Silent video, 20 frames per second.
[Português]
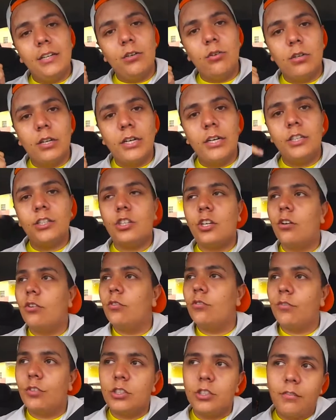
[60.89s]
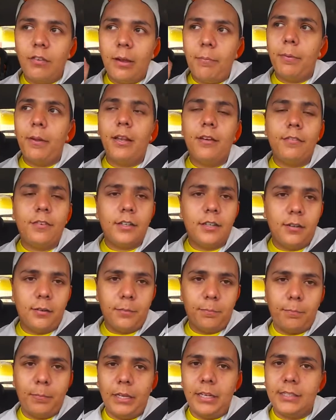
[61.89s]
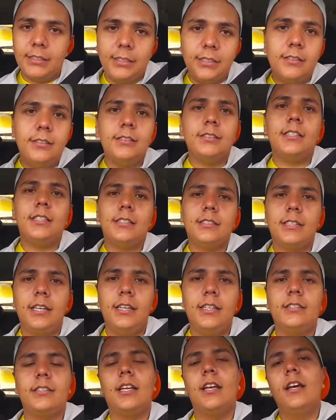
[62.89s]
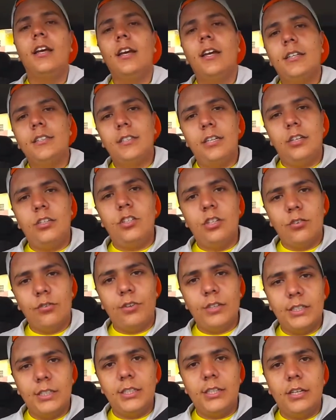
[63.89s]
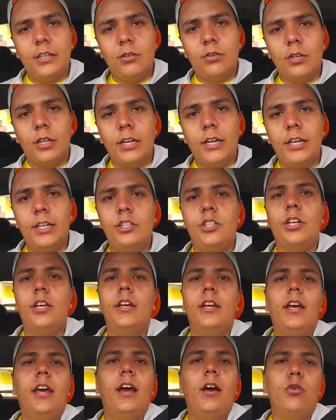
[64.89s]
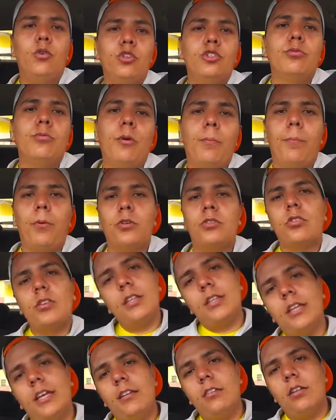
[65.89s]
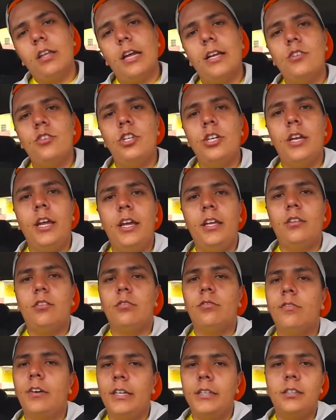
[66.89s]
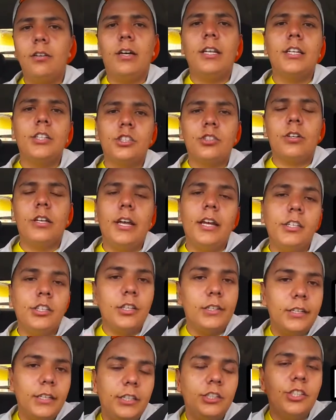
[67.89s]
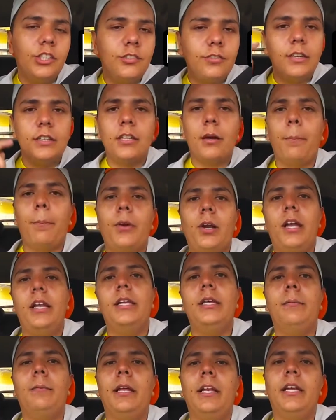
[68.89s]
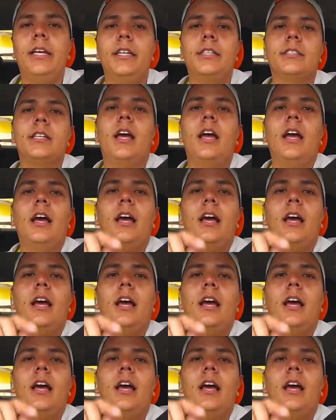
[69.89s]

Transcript: Rio Grande, que quando você vai pela, pela 116, sentido Fazenda Rio Grande, é o último posto que tem do lado direito. Vai ter uma lanchonete ali e a gente vai estar tá por ali, beleza?